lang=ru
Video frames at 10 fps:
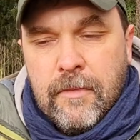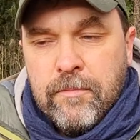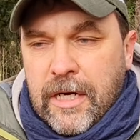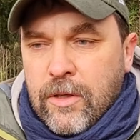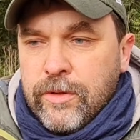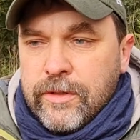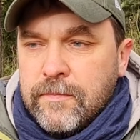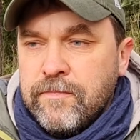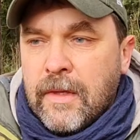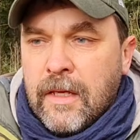проходит
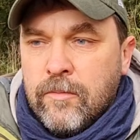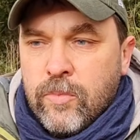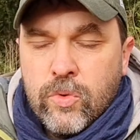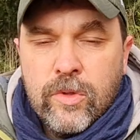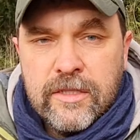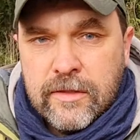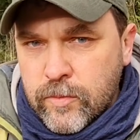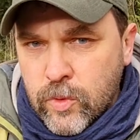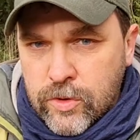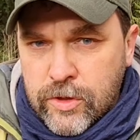по Кургальскому
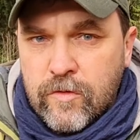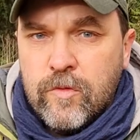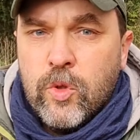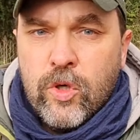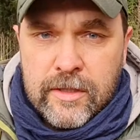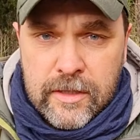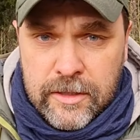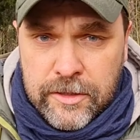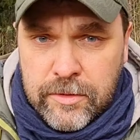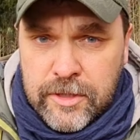полуострову, по
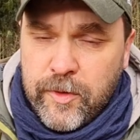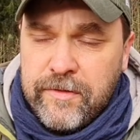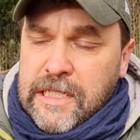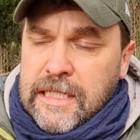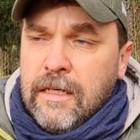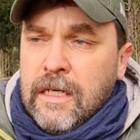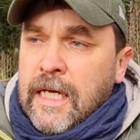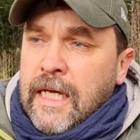территории заповедника,